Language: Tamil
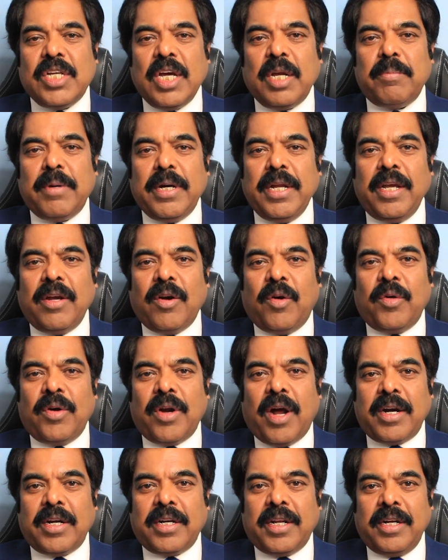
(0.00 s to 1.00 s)
ஜெர்மனி
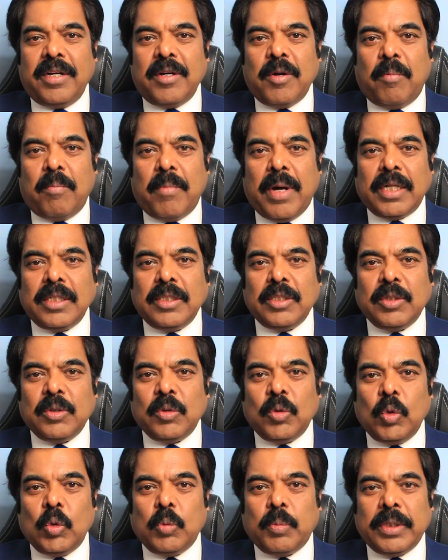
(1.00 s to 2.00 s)
நாட்டின் மருந்து
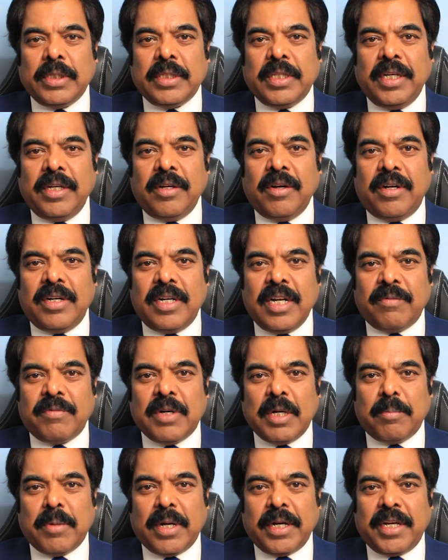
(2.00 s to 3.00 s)
உற்பத்தி
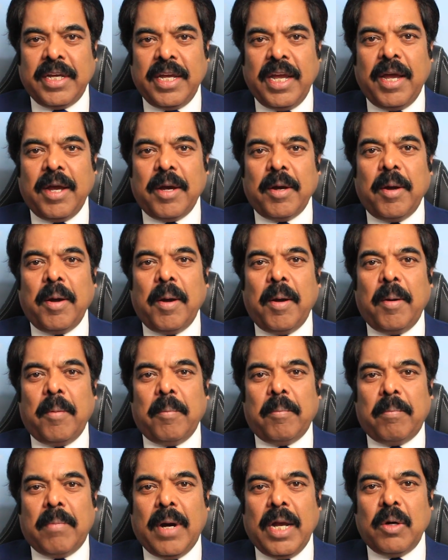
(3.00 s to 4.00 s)
நிறுவனமாகிய
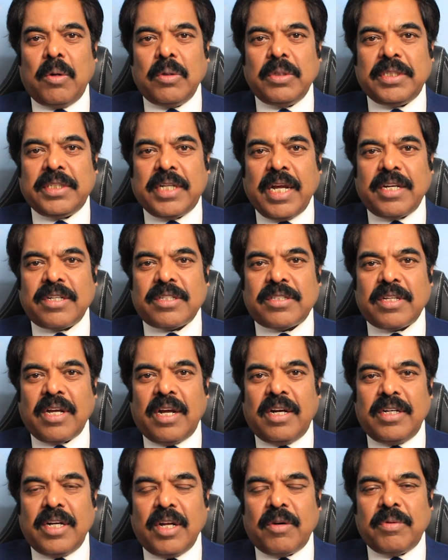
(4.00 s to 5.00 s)
பயோடெக்ஸ்
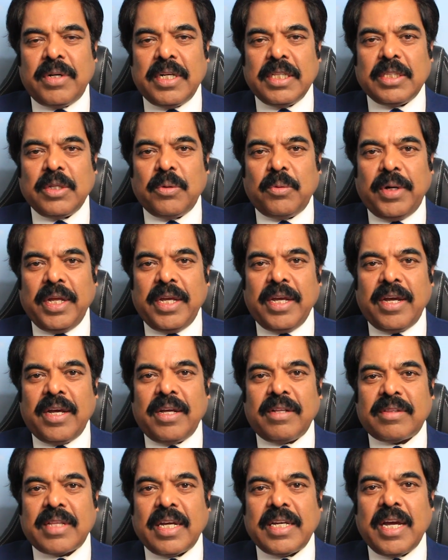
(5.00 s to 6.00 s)
நிறுவனத்தினுடைய
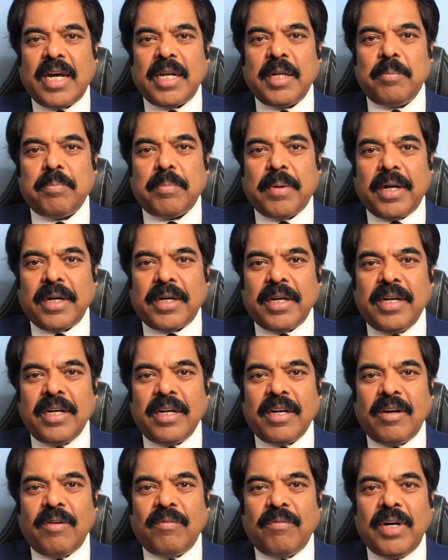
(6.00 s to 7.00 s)
தயாரிப்பாக
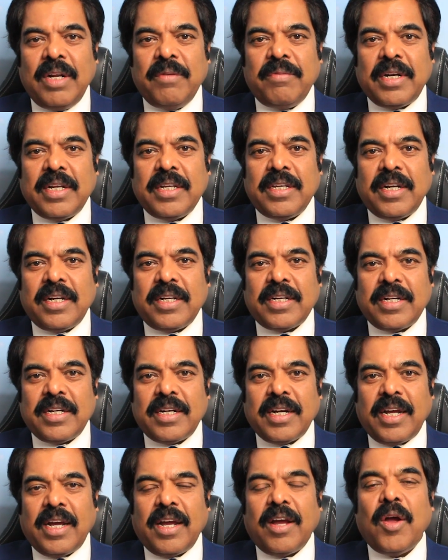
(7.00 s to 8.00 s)
வெளிவர
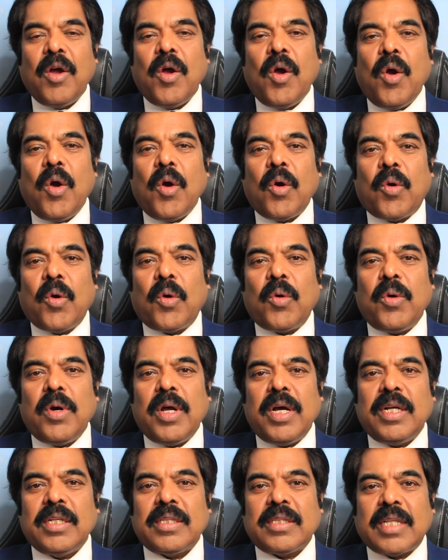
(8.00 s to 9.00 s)
இருக்கின்ற
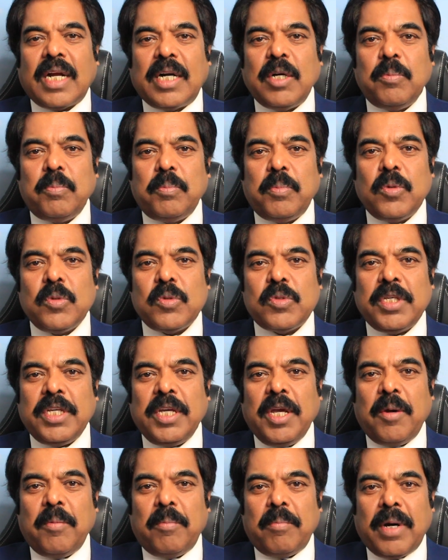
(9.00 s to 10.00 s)
கொரோனா
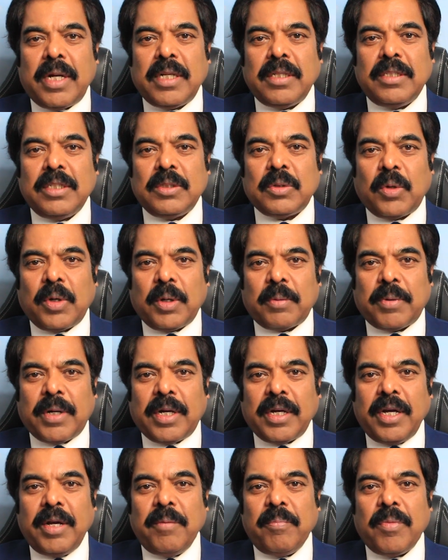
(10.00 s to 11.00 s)
தடுப்பூசி மருந்து
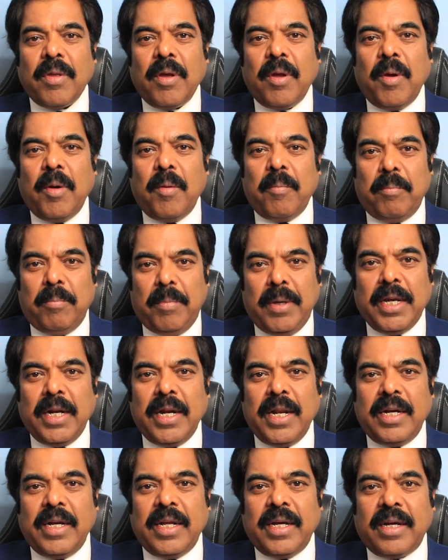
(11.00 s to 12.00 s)
தொடர்பாக
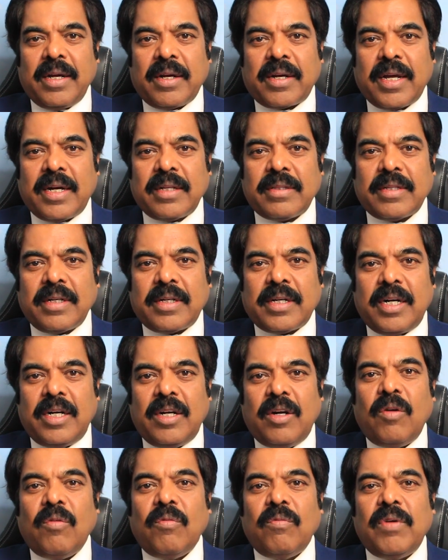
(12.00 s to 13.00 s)
மிக நல்ல
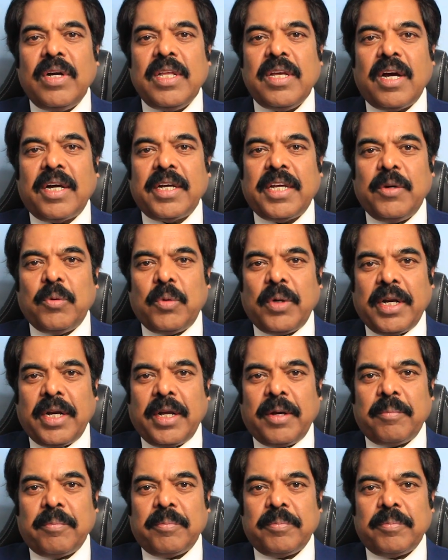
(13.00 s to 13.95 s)
கருத்துக்கள் வெளியாகியுள்ளன